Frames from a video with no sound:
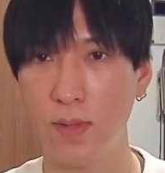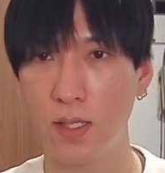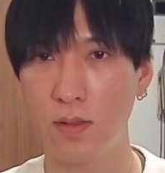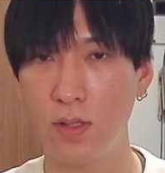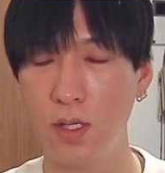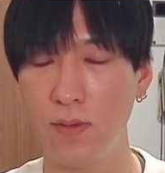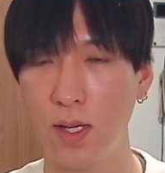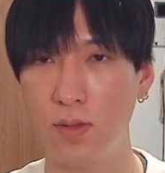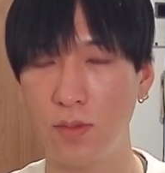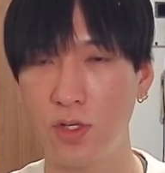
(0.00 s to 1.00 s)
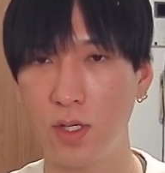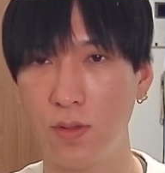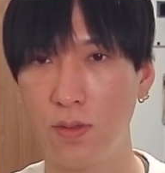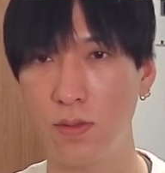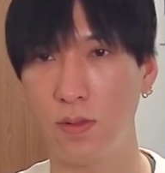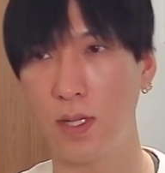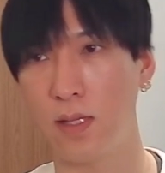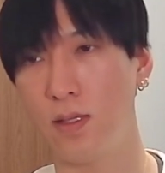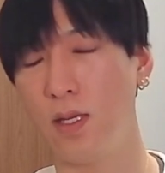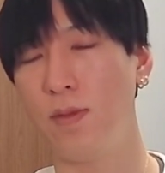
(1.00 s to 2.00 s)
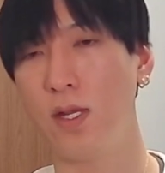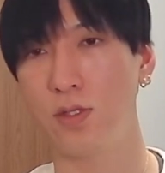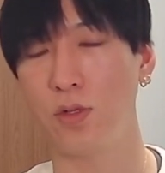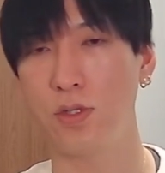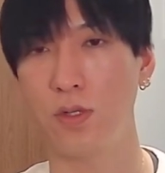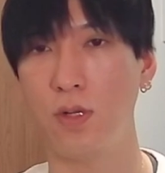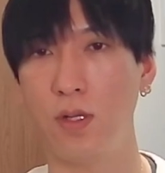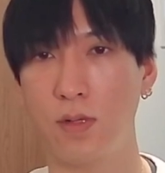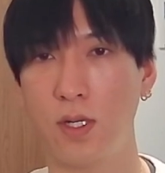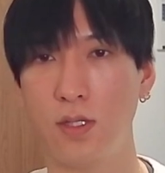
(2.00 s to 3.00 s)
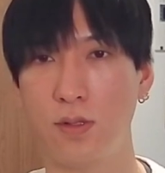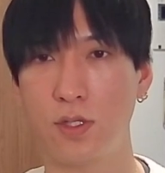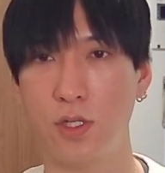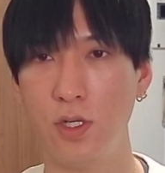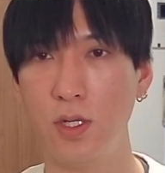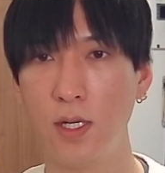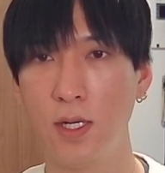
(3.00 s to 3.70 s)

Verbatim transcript: MacD は上向き方向なんで、まだ上昇トレンド継続中。